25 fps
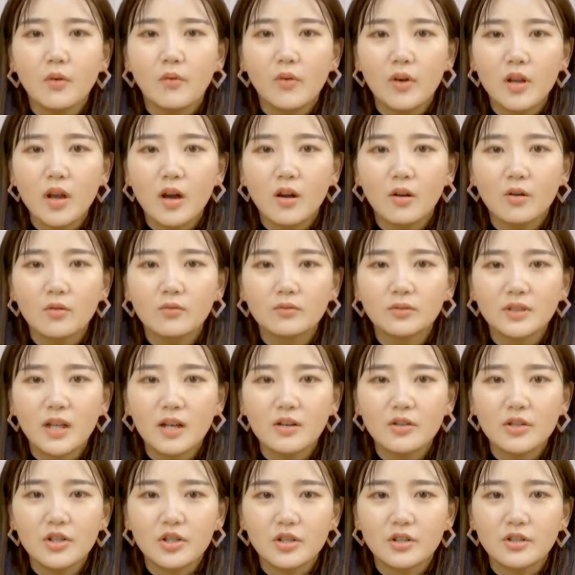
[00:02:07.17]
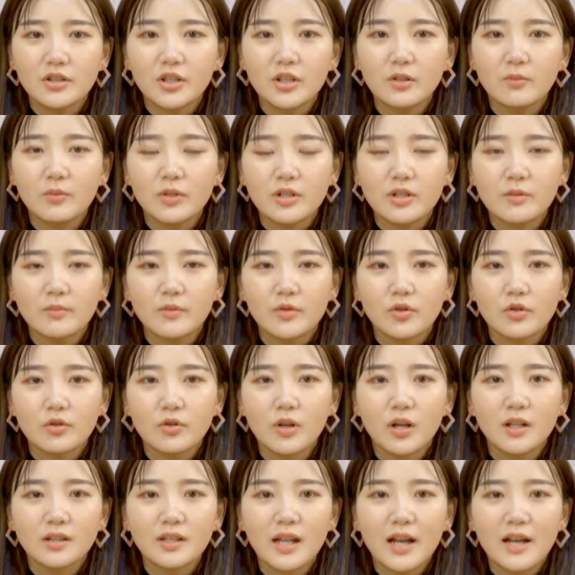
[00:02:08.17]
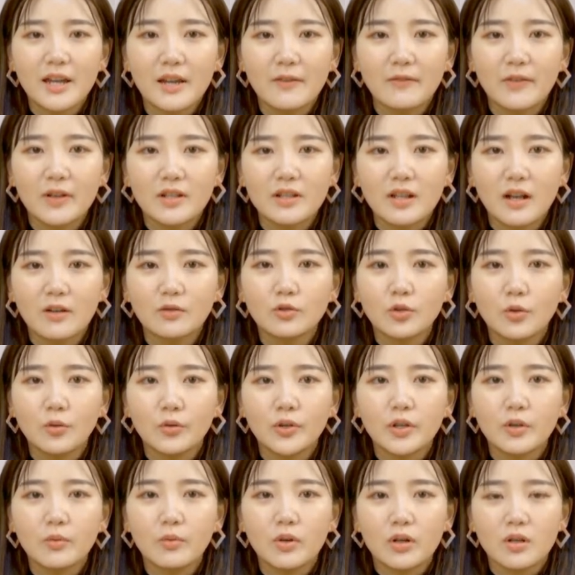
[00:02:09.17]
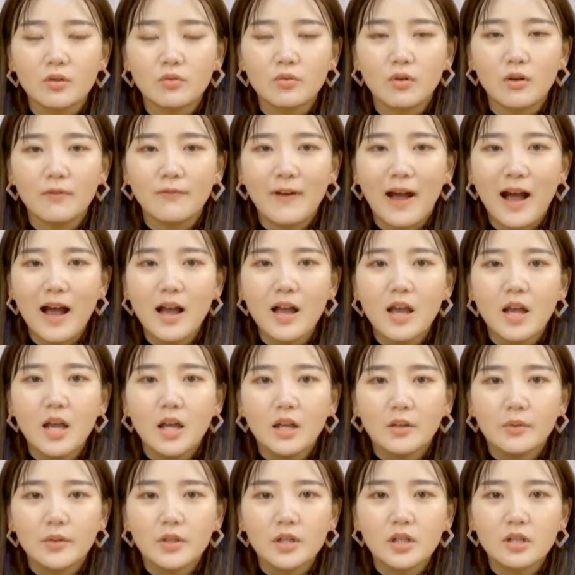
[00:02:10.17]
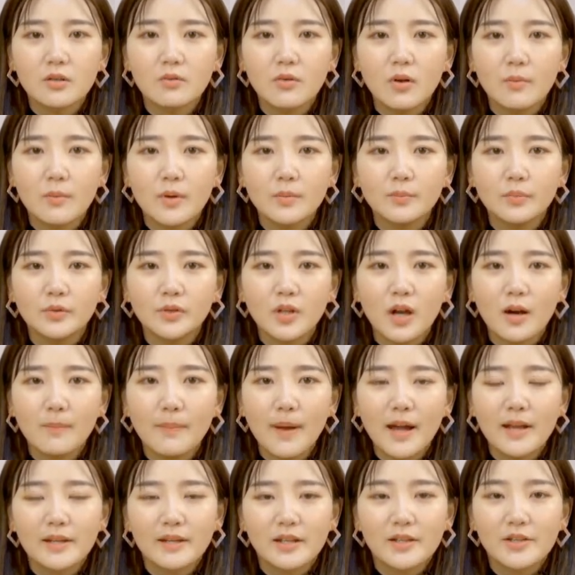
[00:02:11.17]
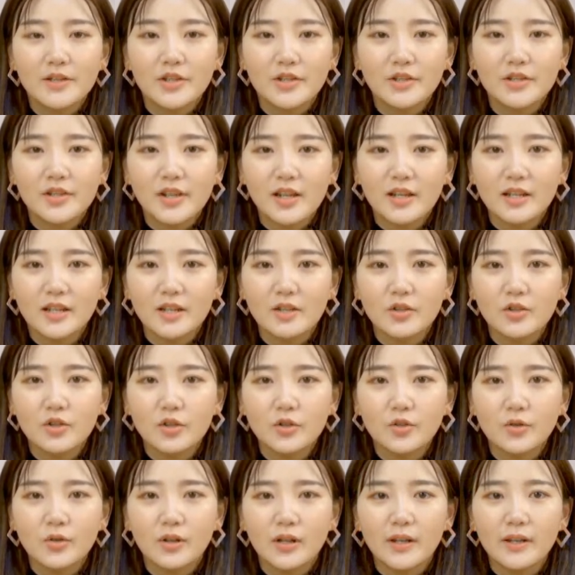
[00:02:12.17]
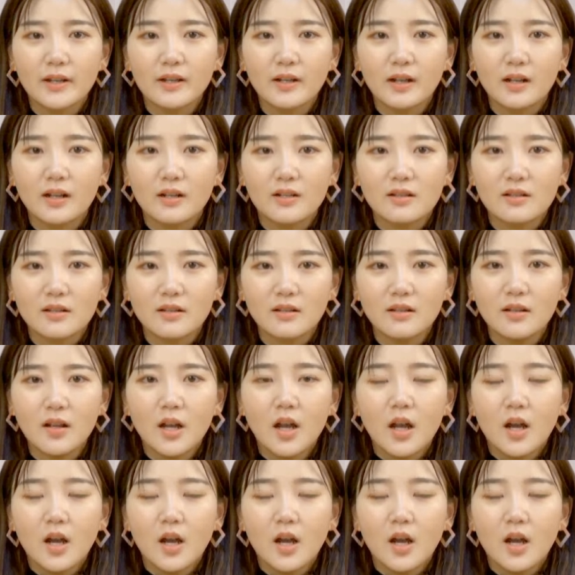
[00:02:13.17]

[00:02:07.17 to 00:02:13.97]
我老公当时听我这么说，他也非常同意我的做法。于是我们不到半年时间里，就有了一个儿子。